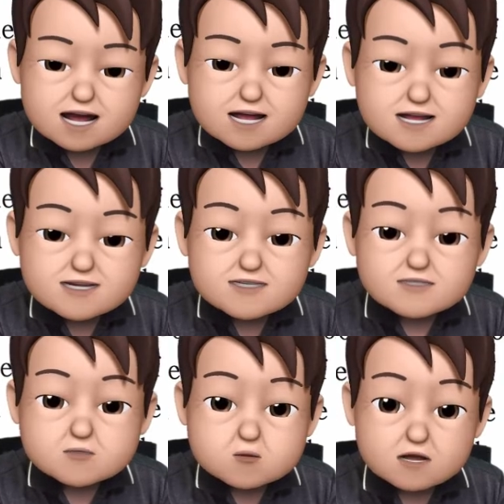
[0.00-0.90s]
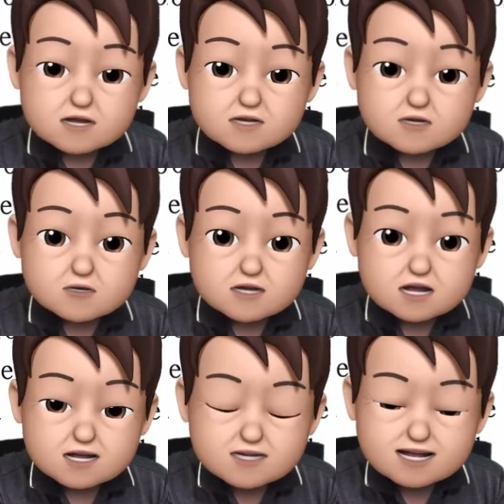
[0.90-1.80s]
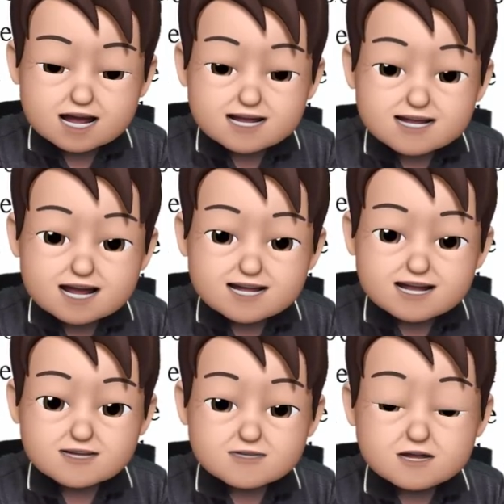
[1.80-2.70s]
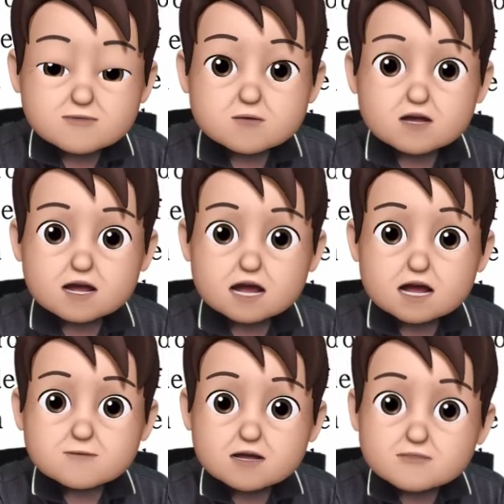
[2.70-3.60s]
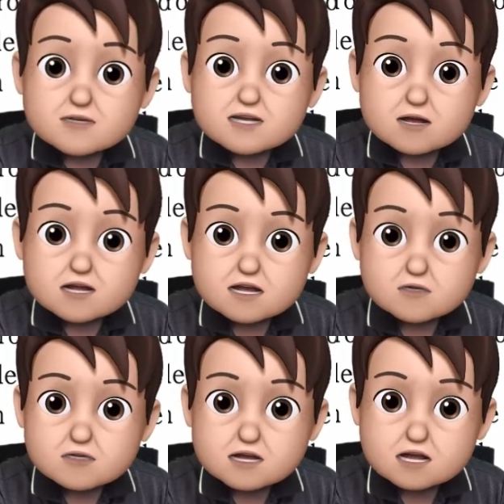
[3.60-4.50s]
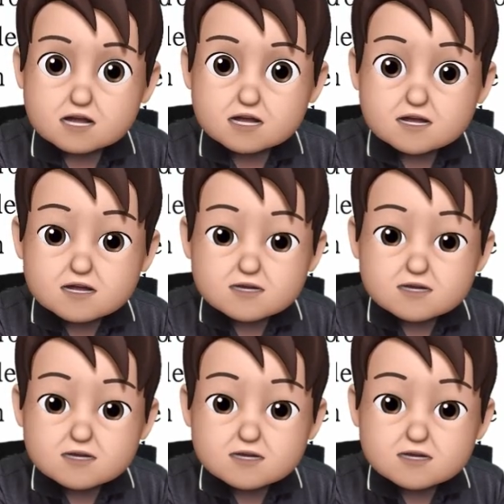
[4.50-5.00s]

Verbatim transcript: A는 또한 이러니까 이 A에 해당하는 게 뭐야? 앞에 이미 나왔다는 거잖아.